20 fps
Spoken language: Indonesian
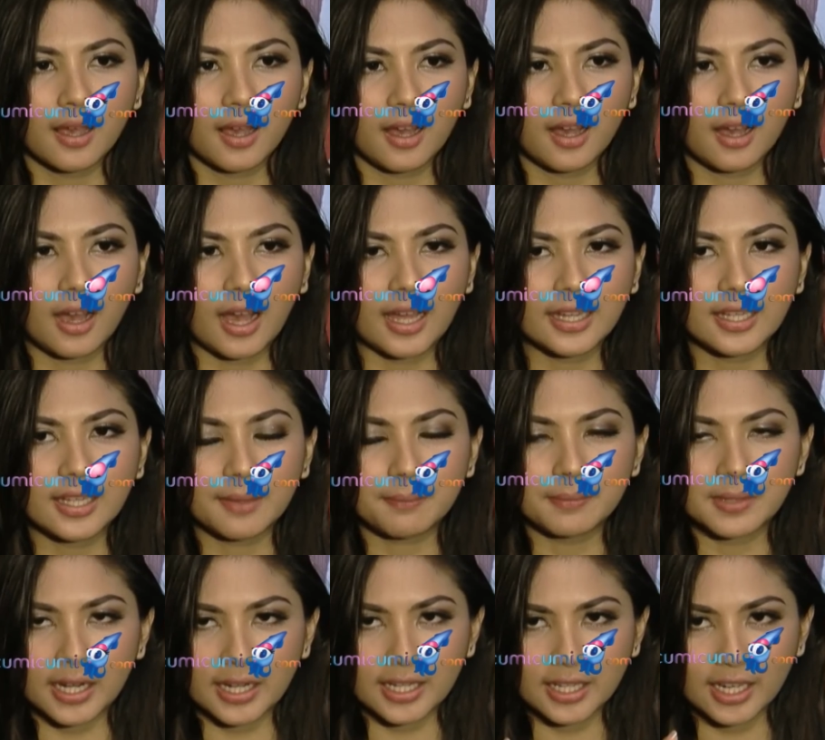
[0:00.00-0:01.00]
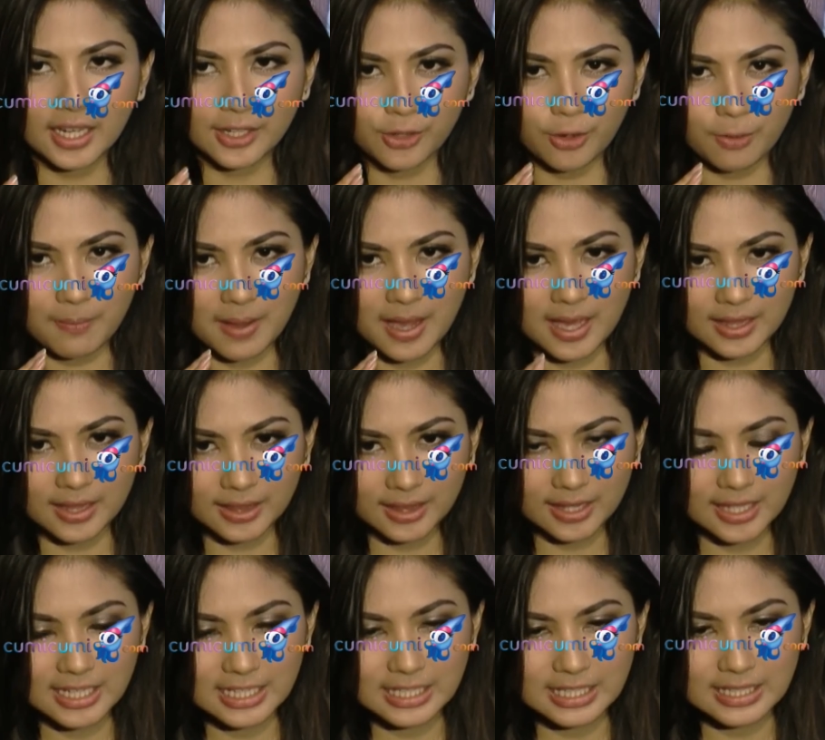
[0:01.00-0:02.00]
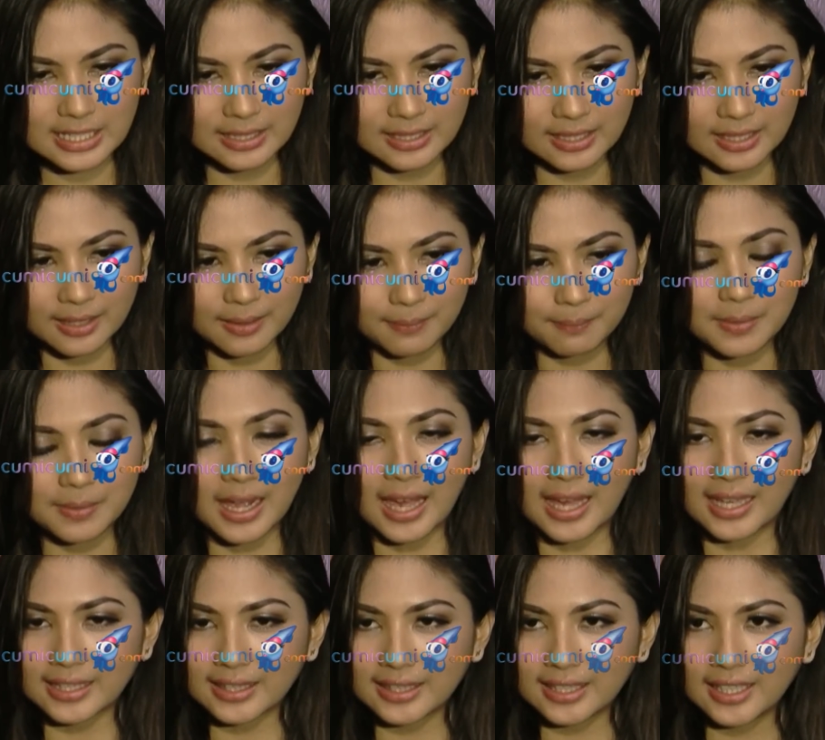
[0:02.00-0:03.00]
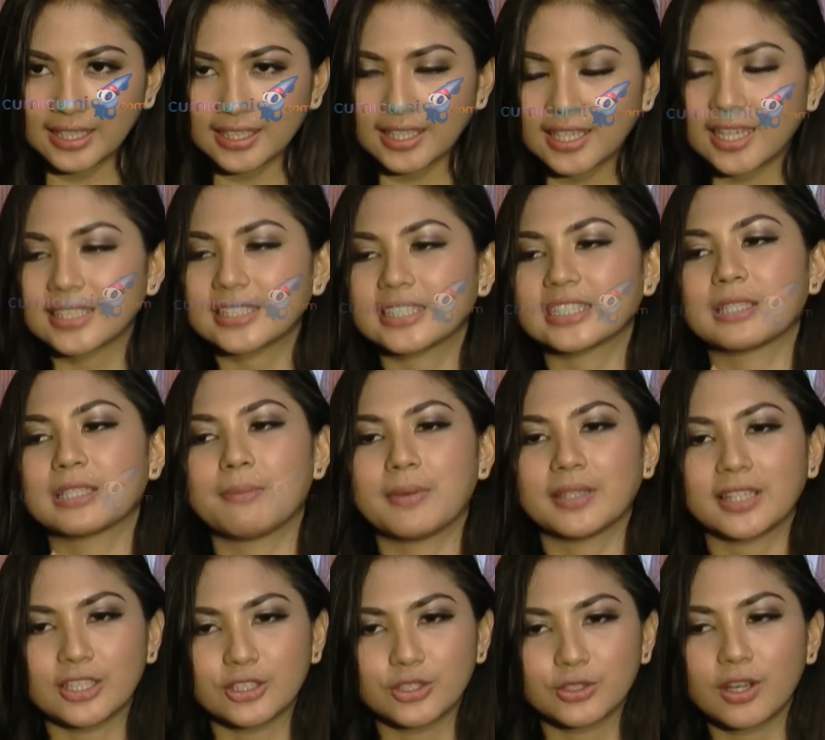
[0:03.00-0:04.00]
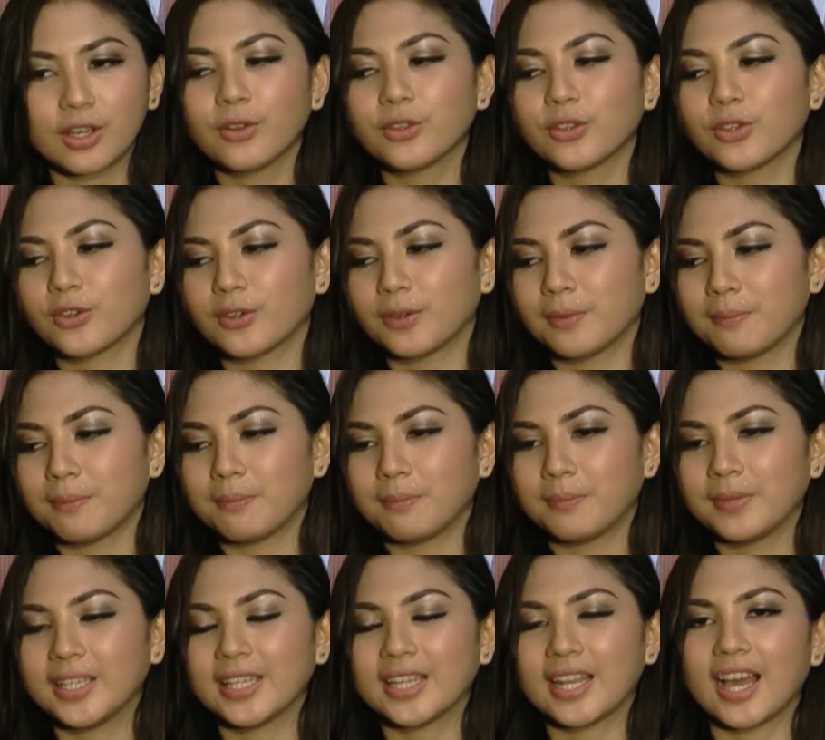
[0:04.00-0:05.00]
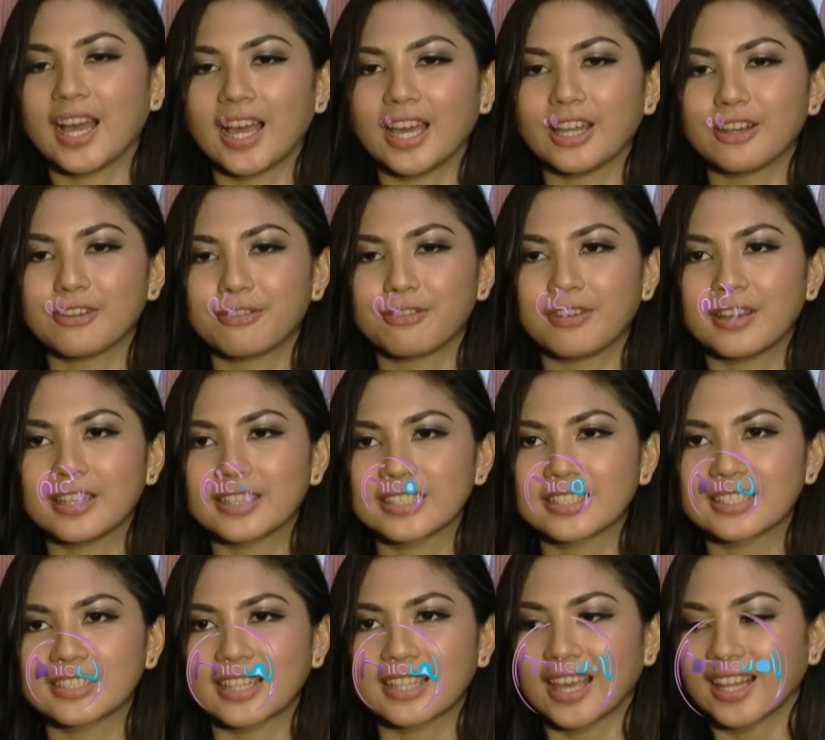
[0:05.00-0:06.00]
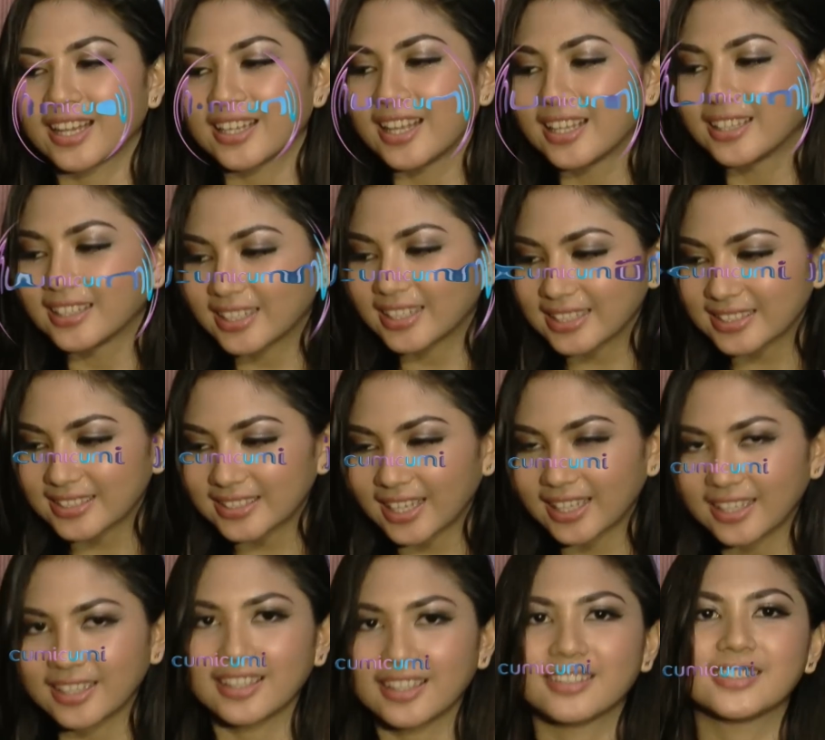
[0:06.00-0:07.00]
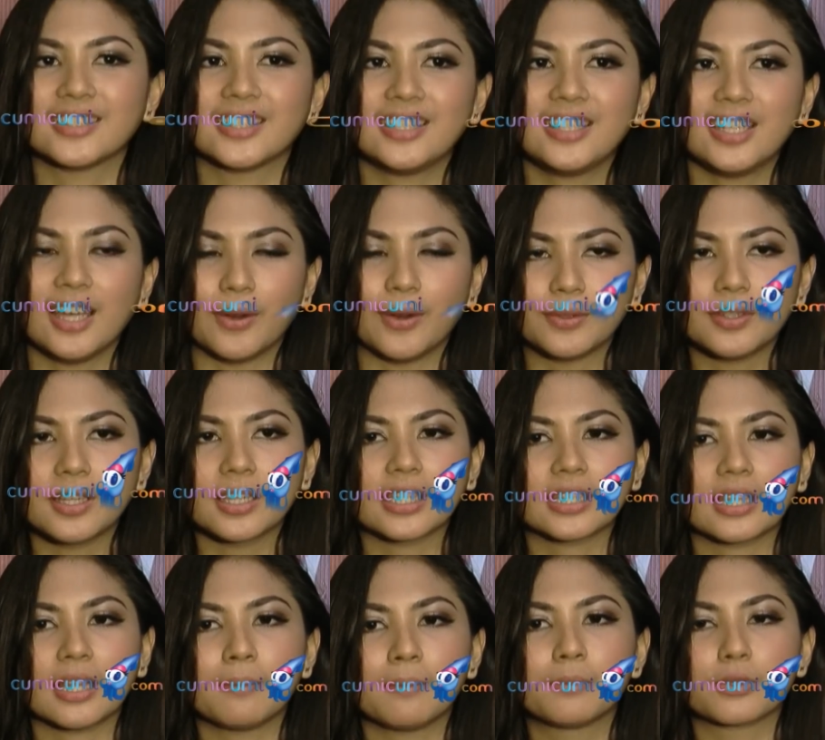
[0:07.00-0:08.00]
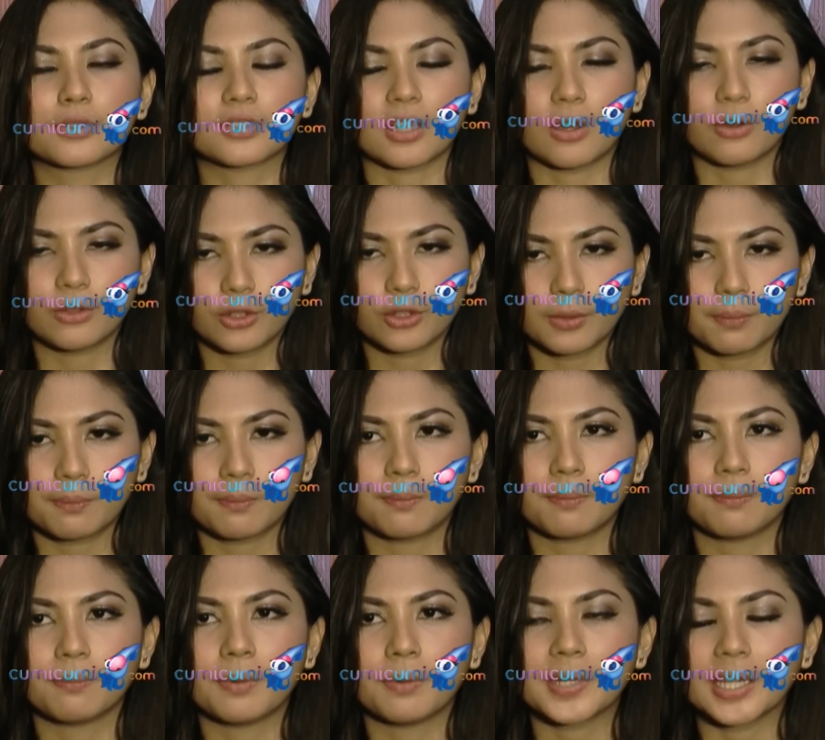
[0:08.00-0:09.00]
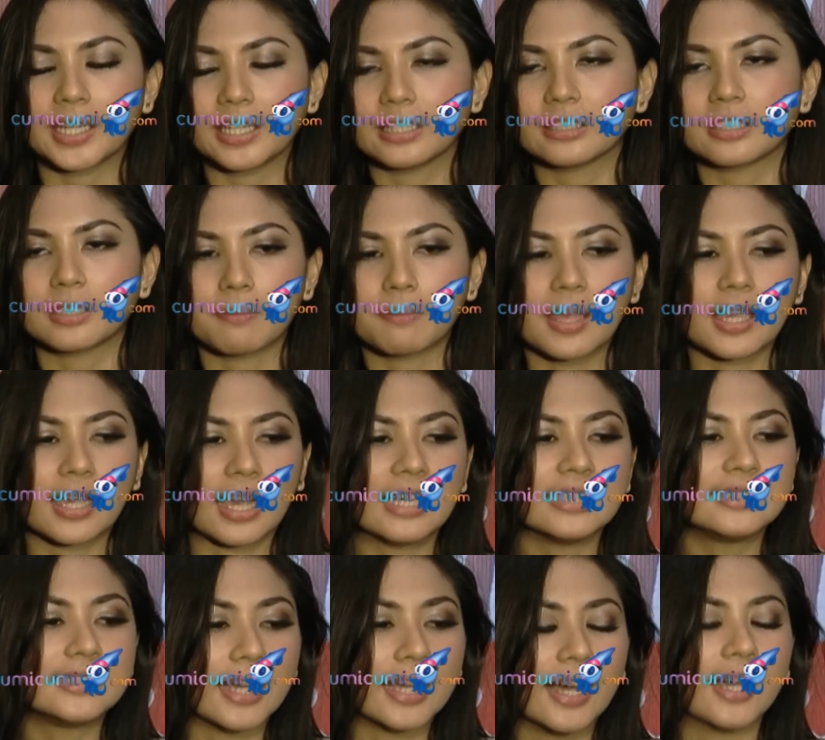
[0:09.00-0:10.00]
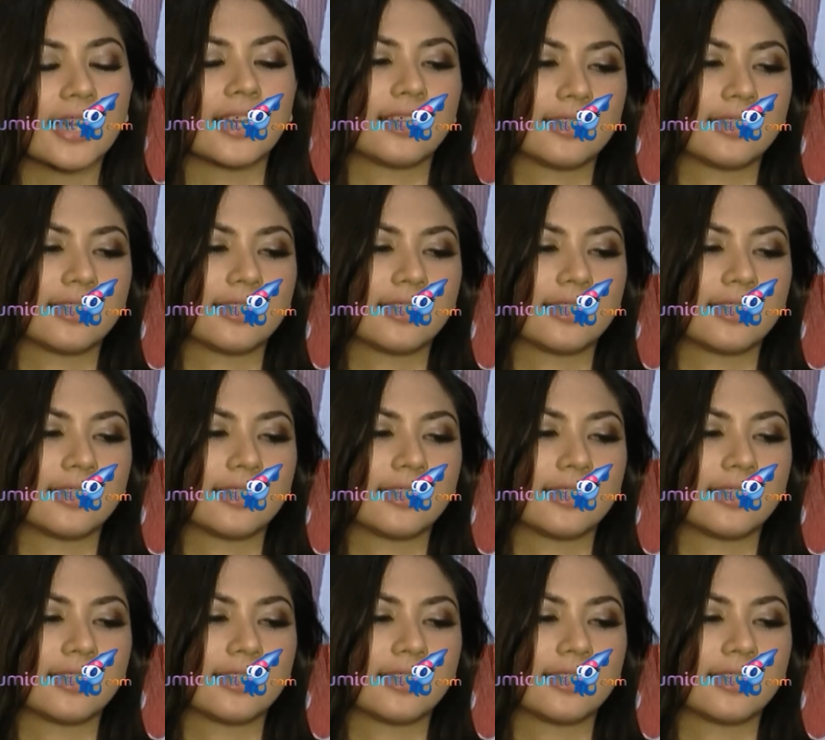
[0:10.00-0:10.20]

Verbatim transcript: uh, ada beradegan romantis berarti kita dikasih kesempatan juga untuk menyenangkan fans Naila dan Tristan gitu jadi ya udah kita berusaha untuk memberikan yang terbaik aja